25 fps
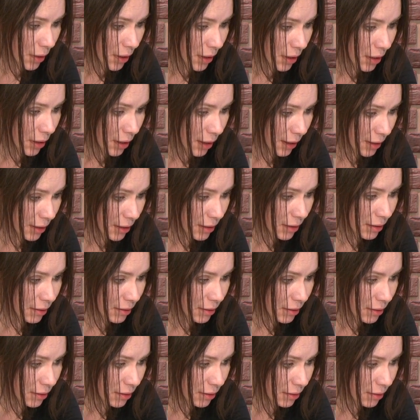и
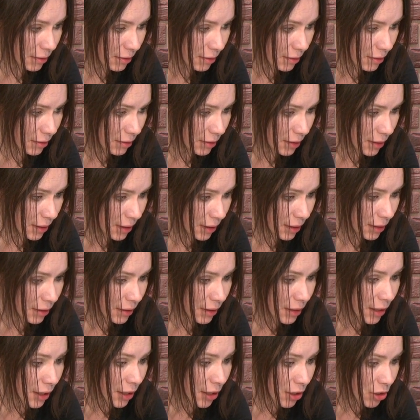хотелось э,
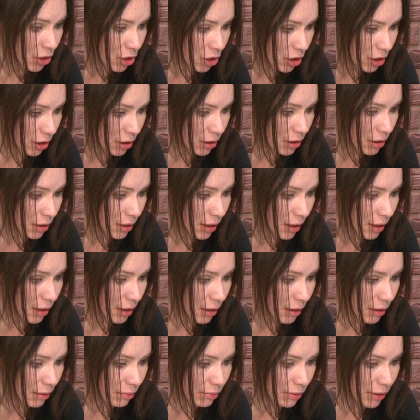сделать
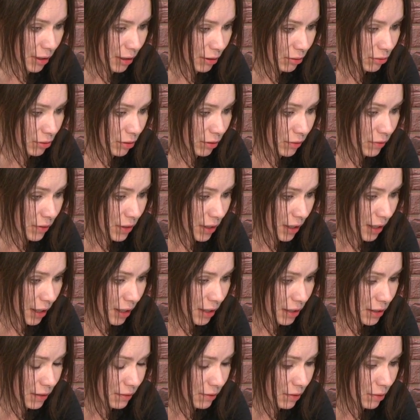честное абсолютно
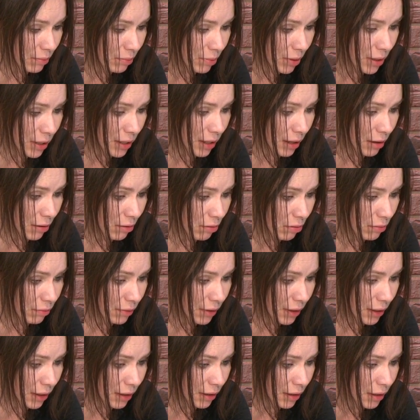высказывание без
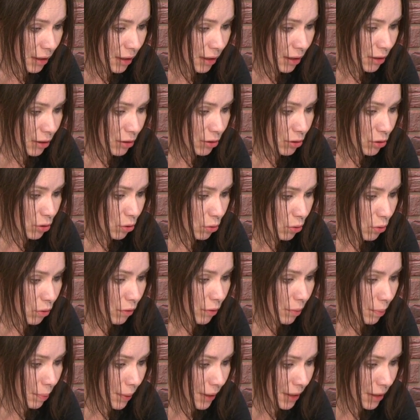какого-то
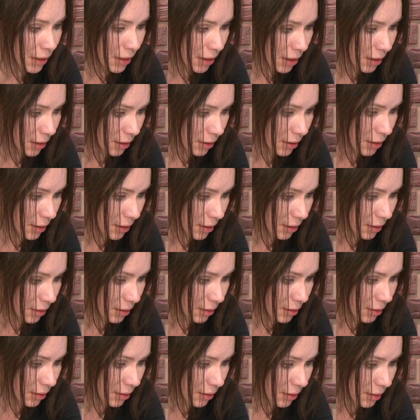другого подтекста.
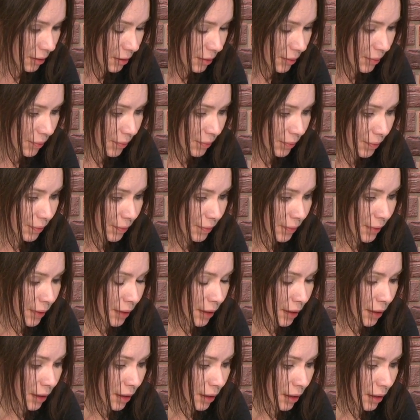
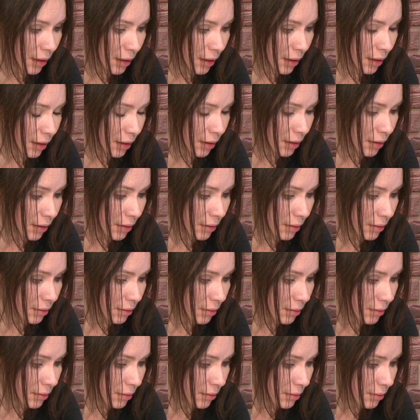И
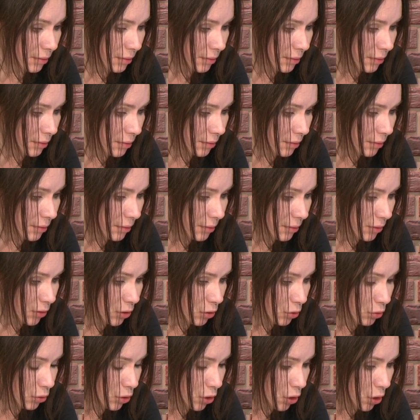Э,
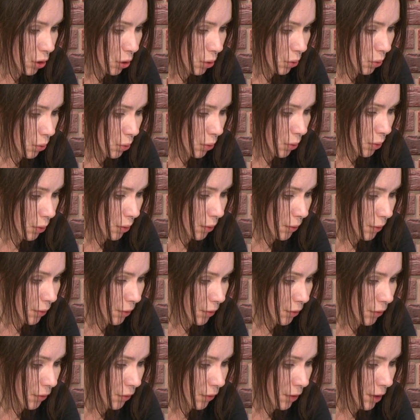то,
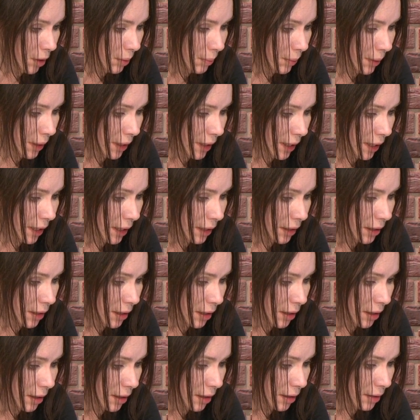что фильм
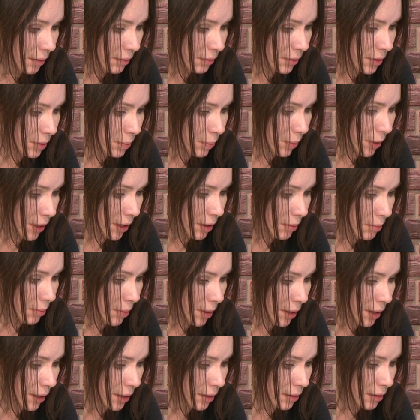иногда
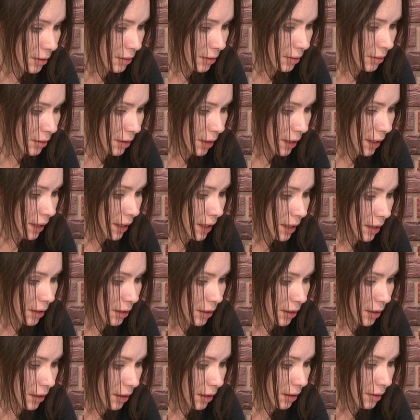воспринимает, э, и
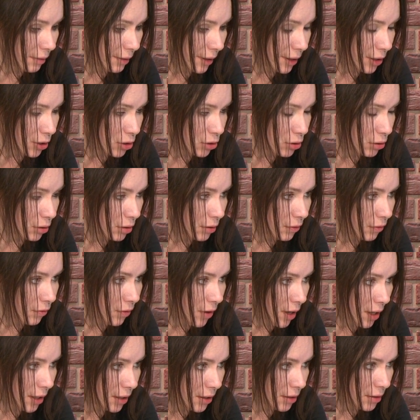некоторые говорят, что это
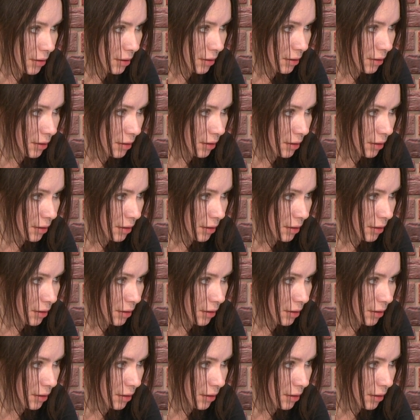фарс,